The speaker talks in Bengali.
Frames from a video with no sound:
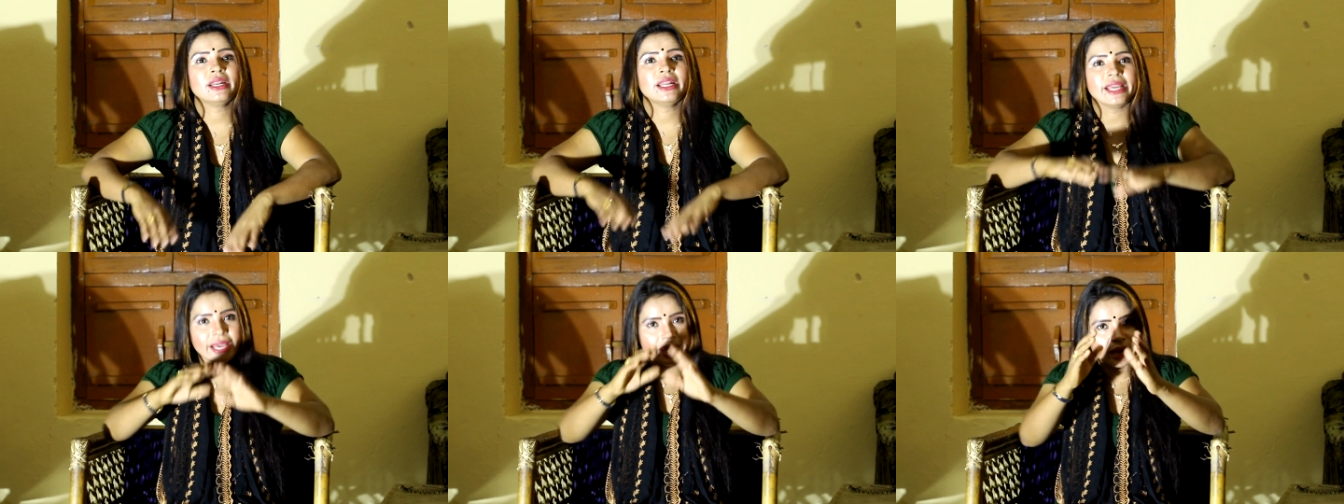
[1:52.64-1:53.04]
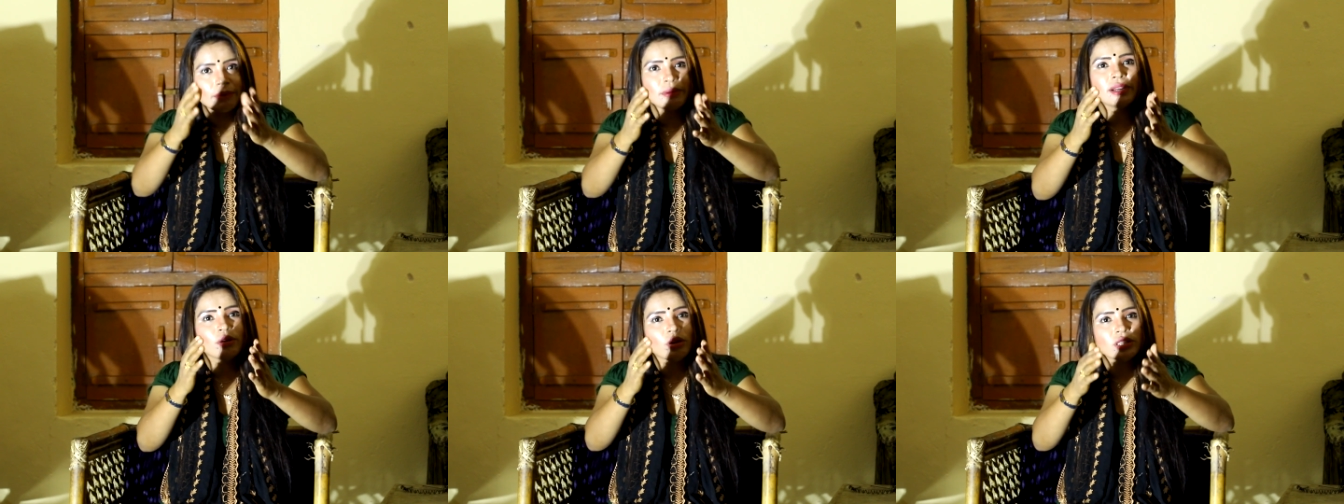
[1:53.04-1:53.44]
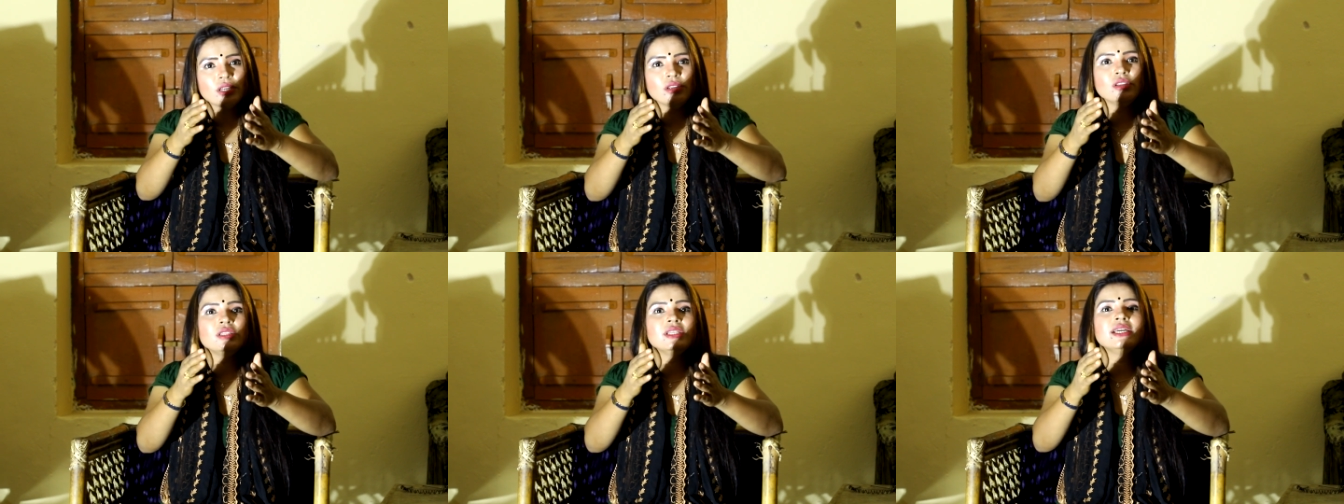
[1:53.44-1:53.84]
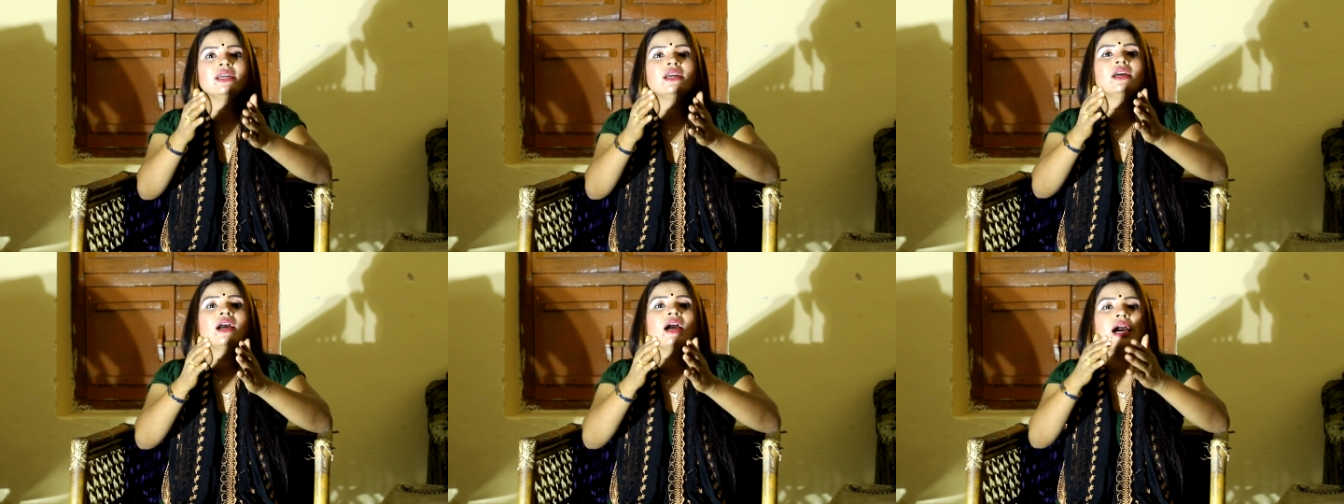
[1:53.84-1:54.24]
মানে এ আমার কথা হলো যে
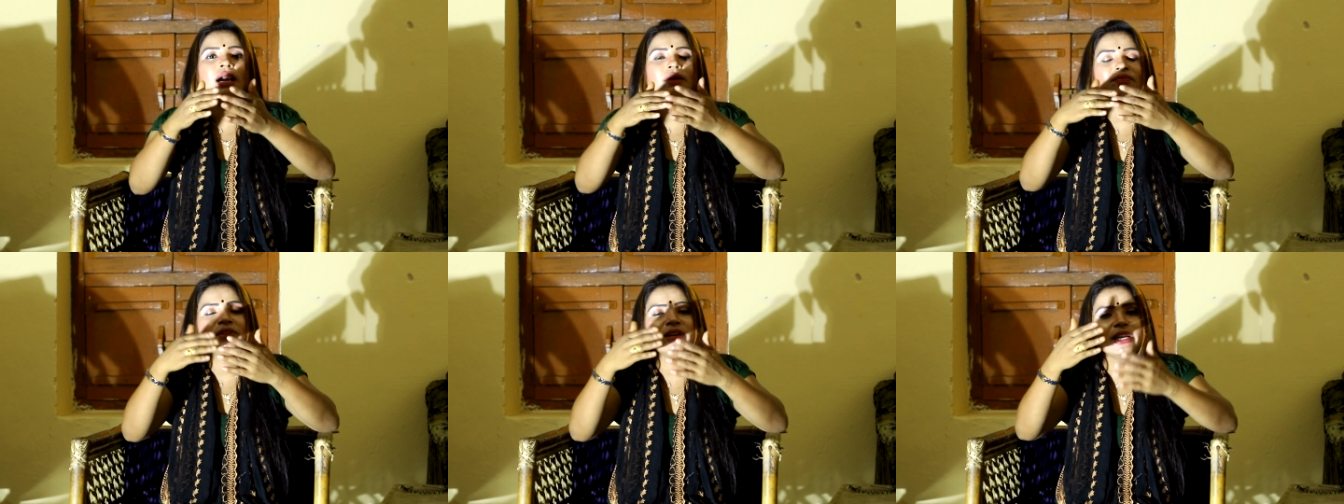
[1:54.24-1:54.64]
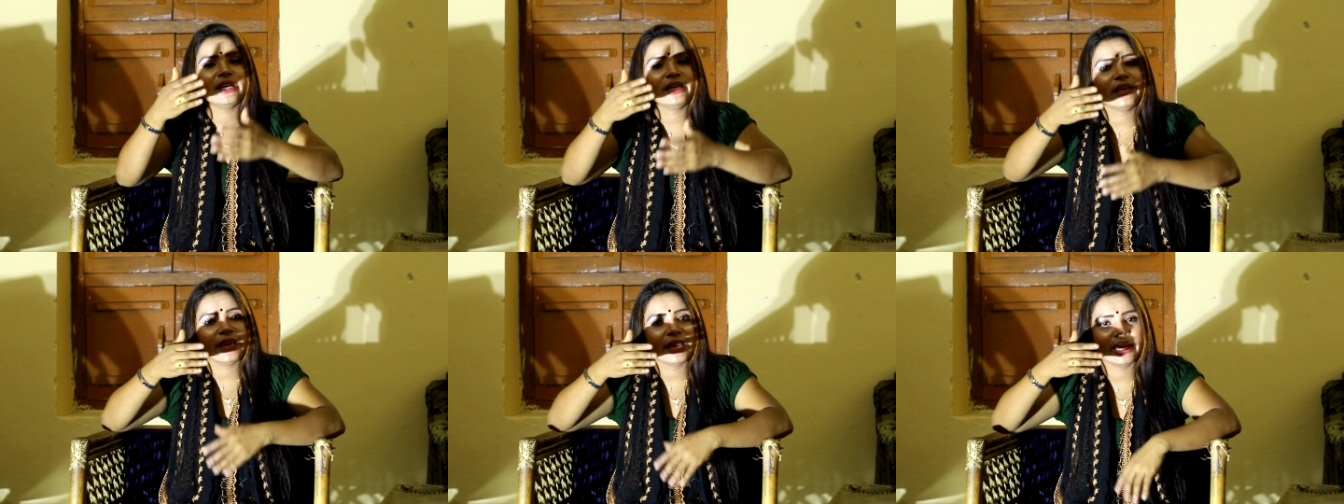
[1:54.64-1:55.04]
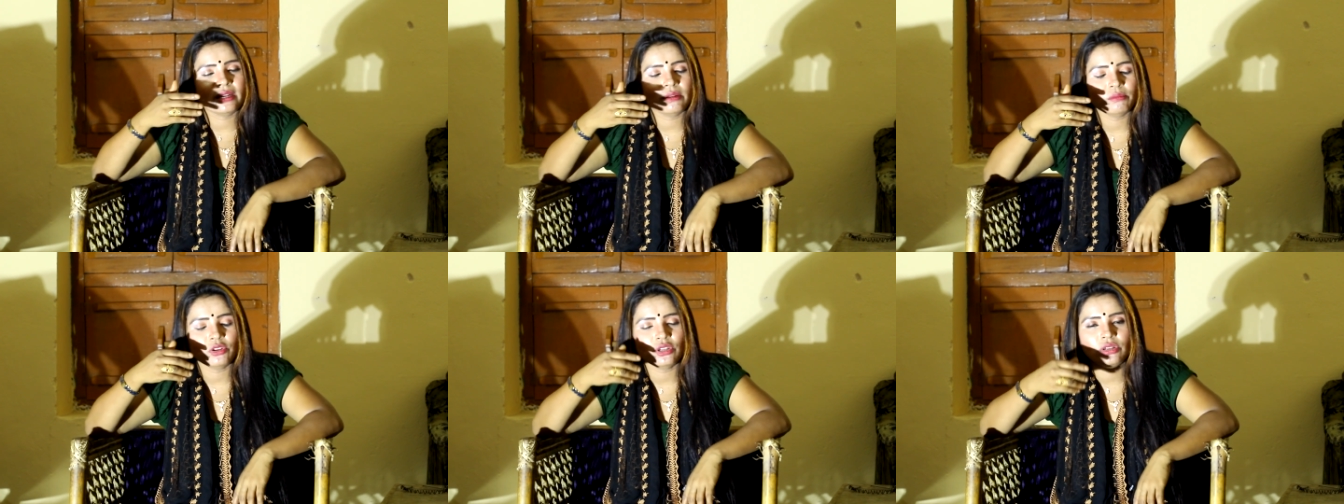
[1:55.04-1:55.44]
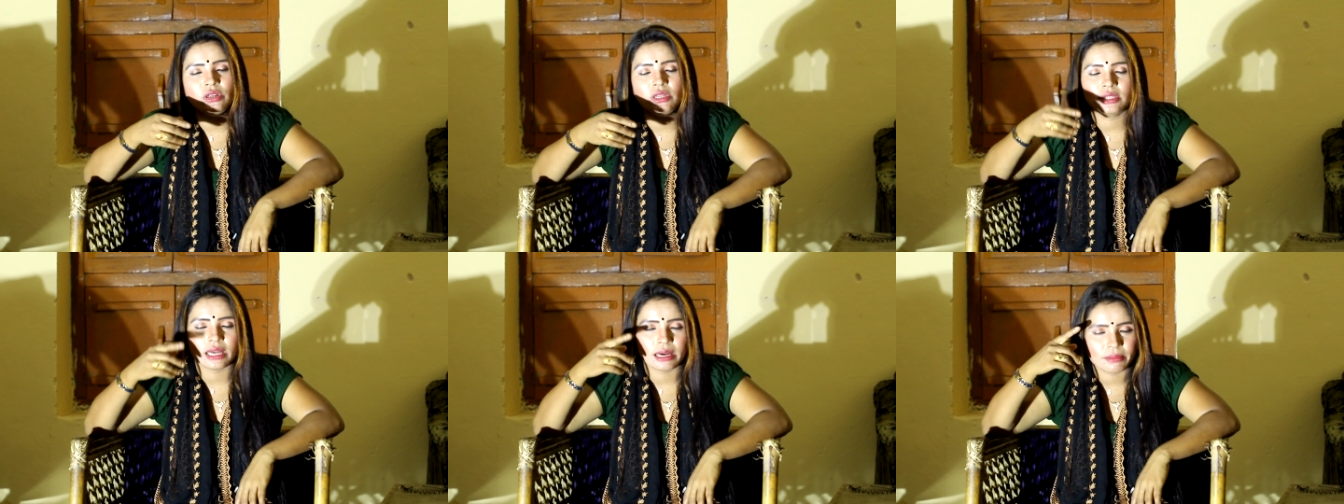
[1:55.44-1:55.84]
আপনারা কেন মনে
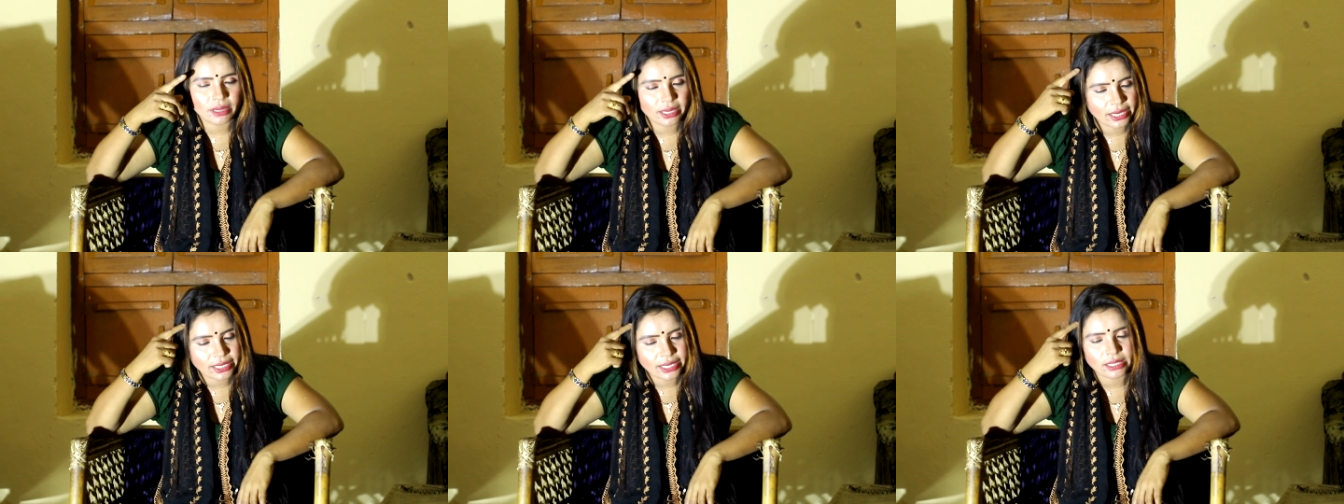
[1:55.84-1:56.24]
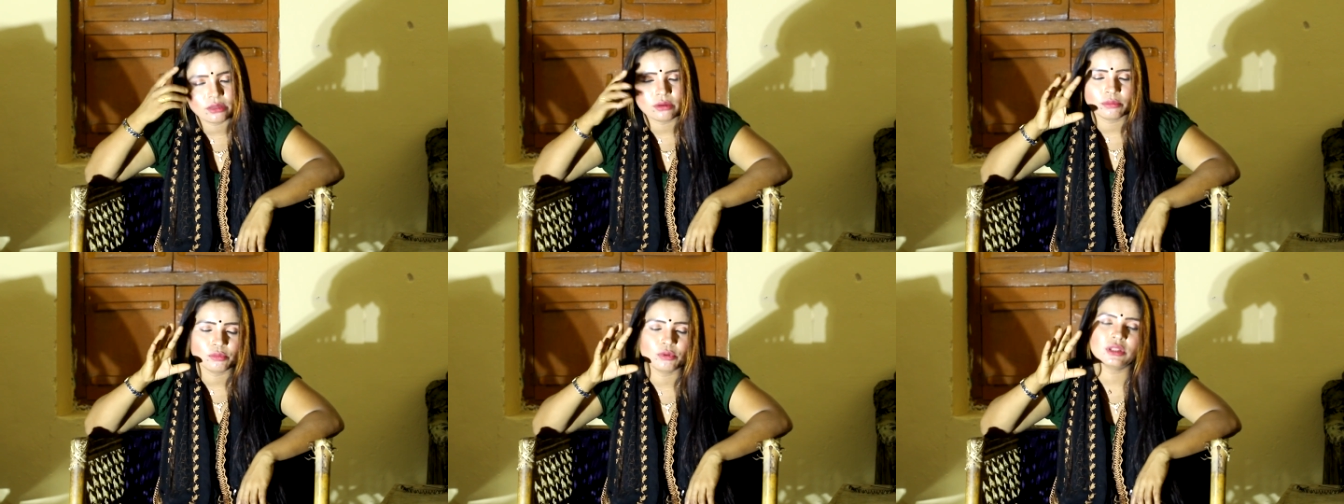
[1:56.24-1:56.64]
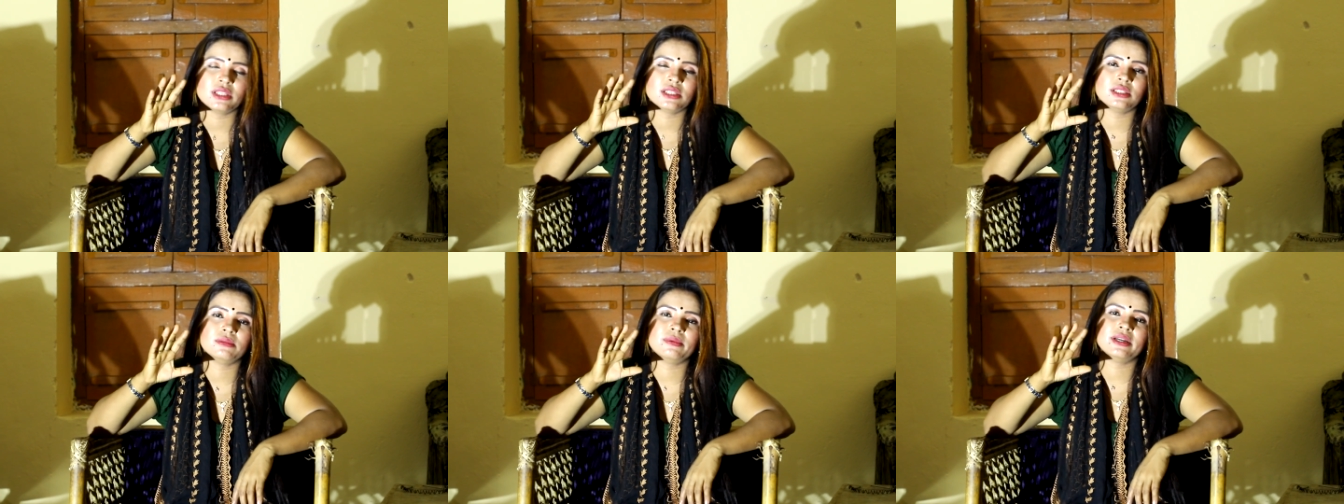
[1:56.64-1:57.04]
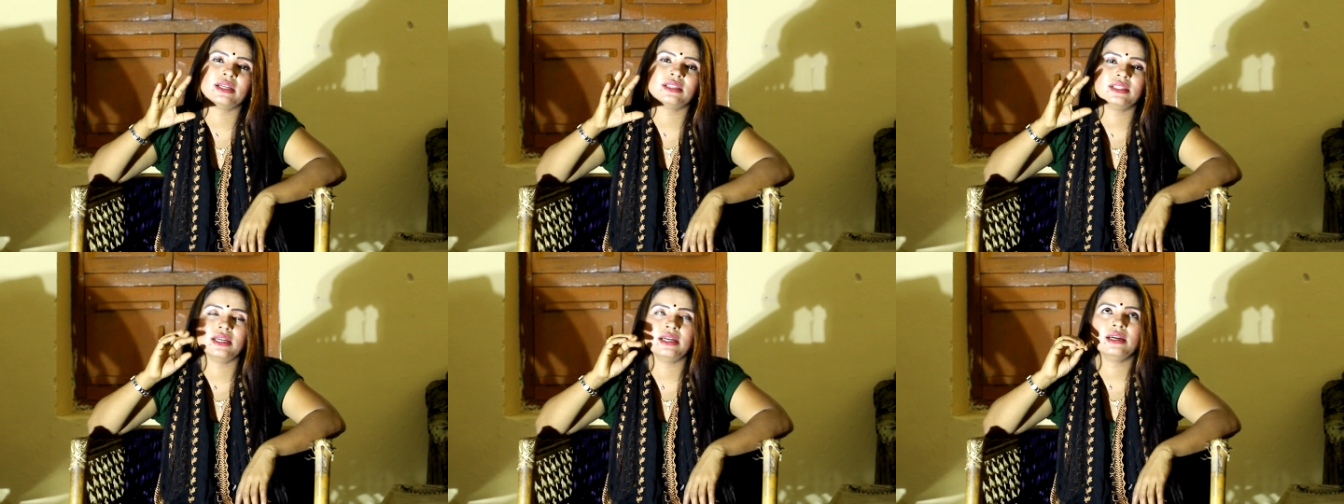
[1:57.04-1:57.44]
করেন আমার এটাই তো আমি বলতেছি
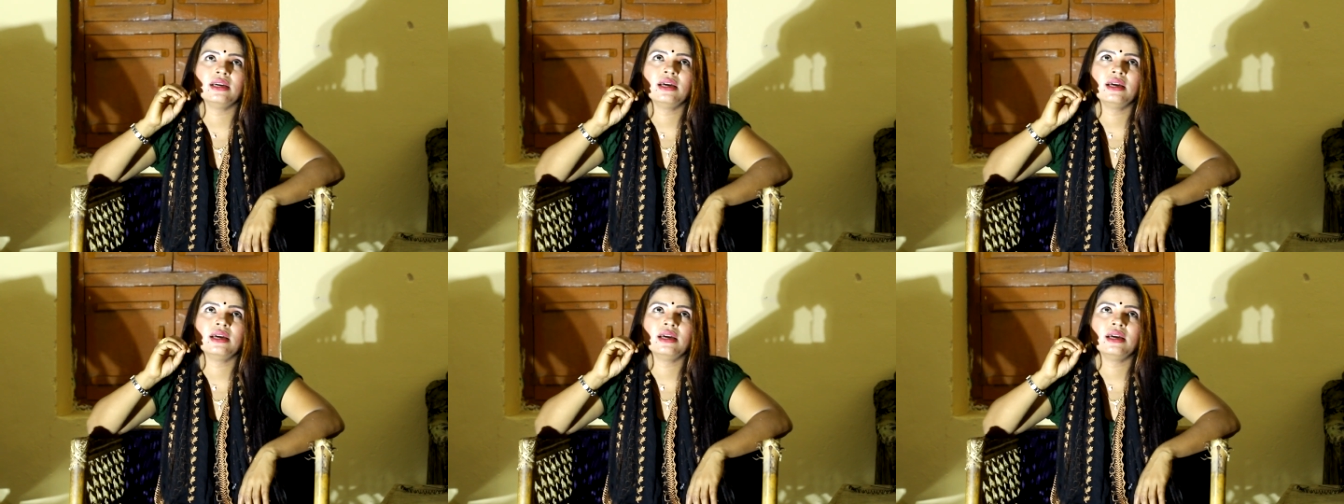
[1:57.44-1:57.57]
ভাইয়া যে